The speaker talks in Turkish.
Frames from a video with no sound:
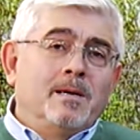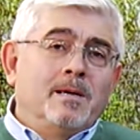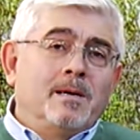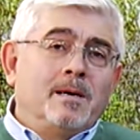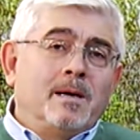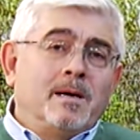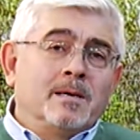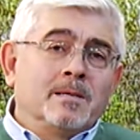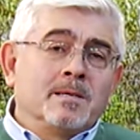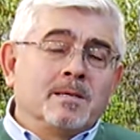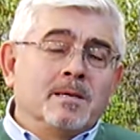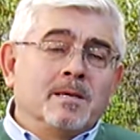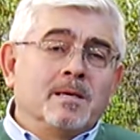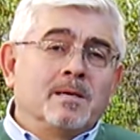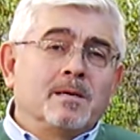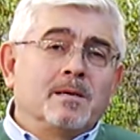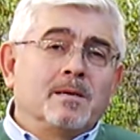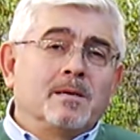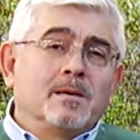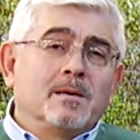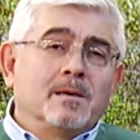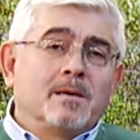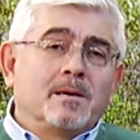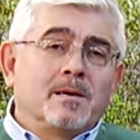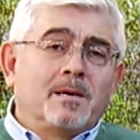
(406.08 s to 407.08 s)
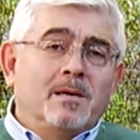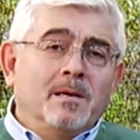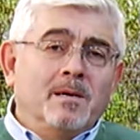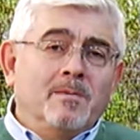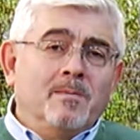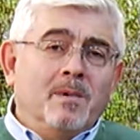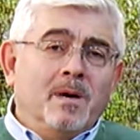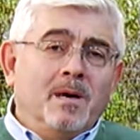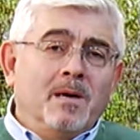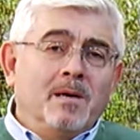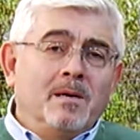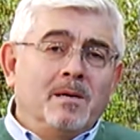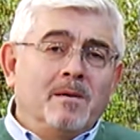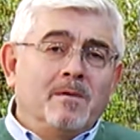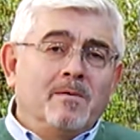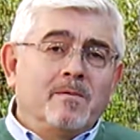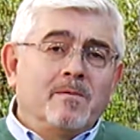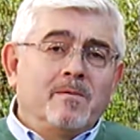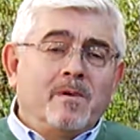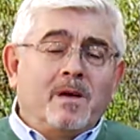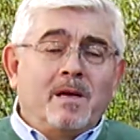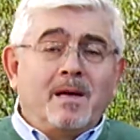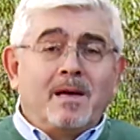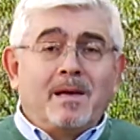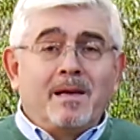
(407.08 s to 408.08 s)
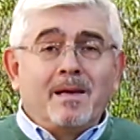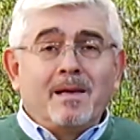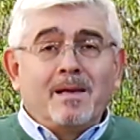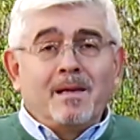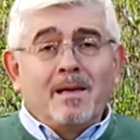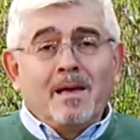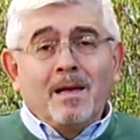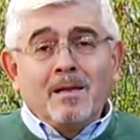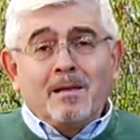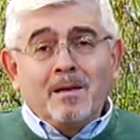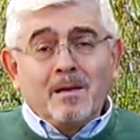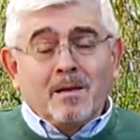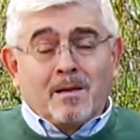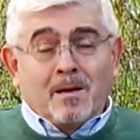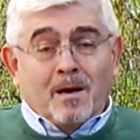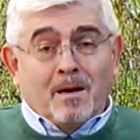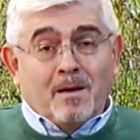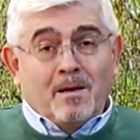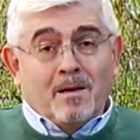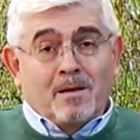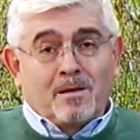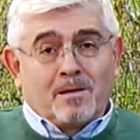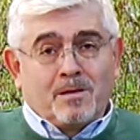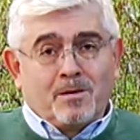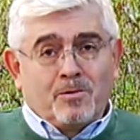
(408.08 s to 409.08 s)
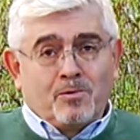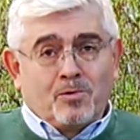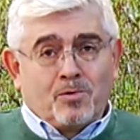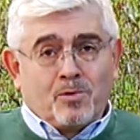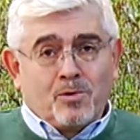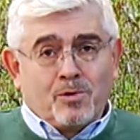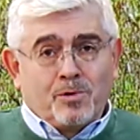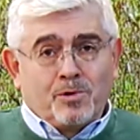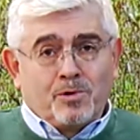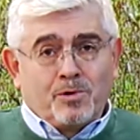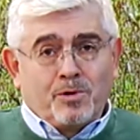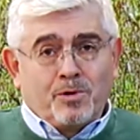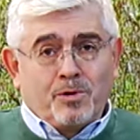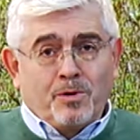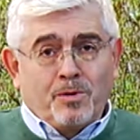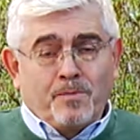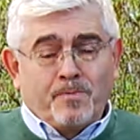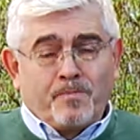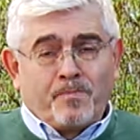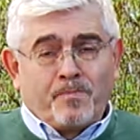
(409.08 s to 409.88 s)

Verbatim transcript: hazır kıyma ve et ithalatını konuşuyor.